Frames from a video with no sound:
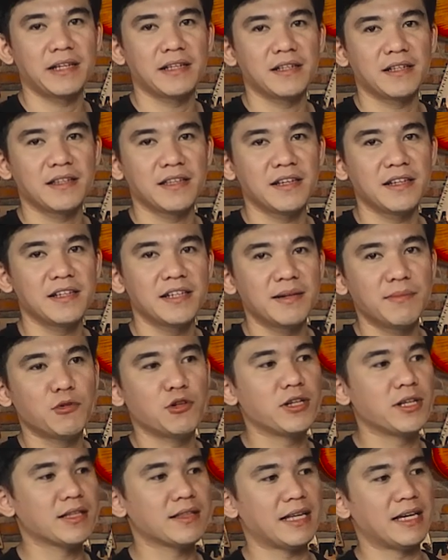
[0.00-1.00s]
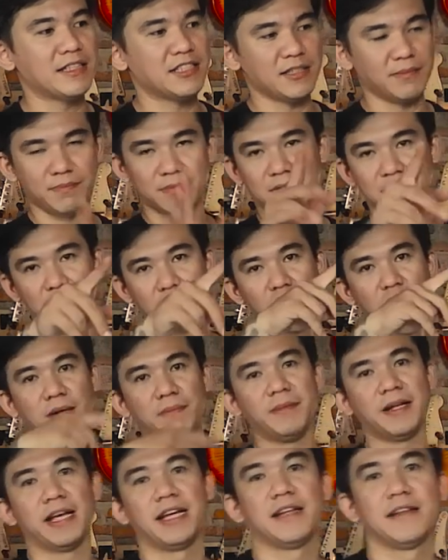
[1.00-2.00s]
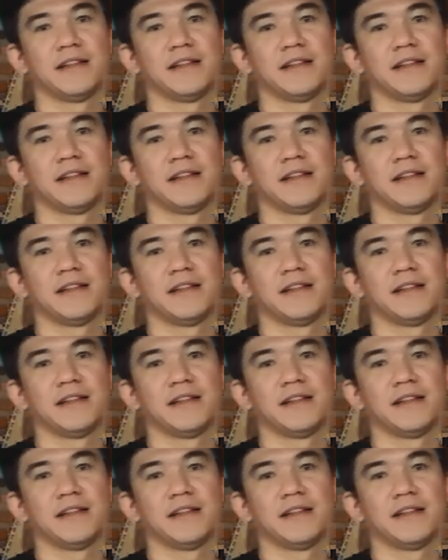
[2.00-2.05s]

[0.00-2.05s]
handlenya dia model tancap ntar gua ambil